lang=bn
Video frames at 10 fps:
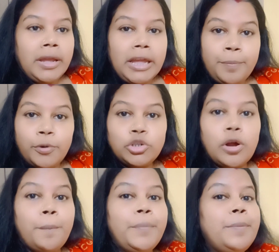এরপর
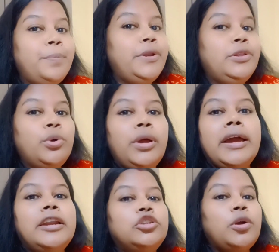সব প্রেম পীড়িত হয়ে
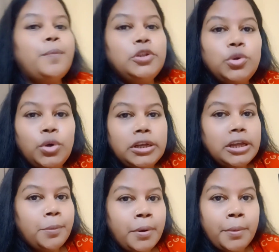গেলে সব কিছু হয়ে
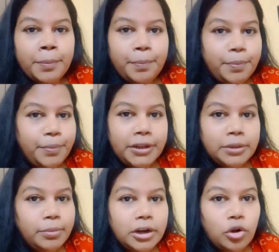যাওয়ার পর আবার পীড়িত
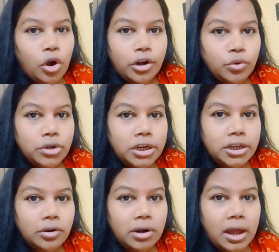মেরে ঘরে ঢুকিয়ে
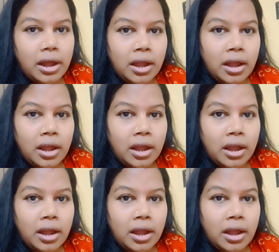নিও না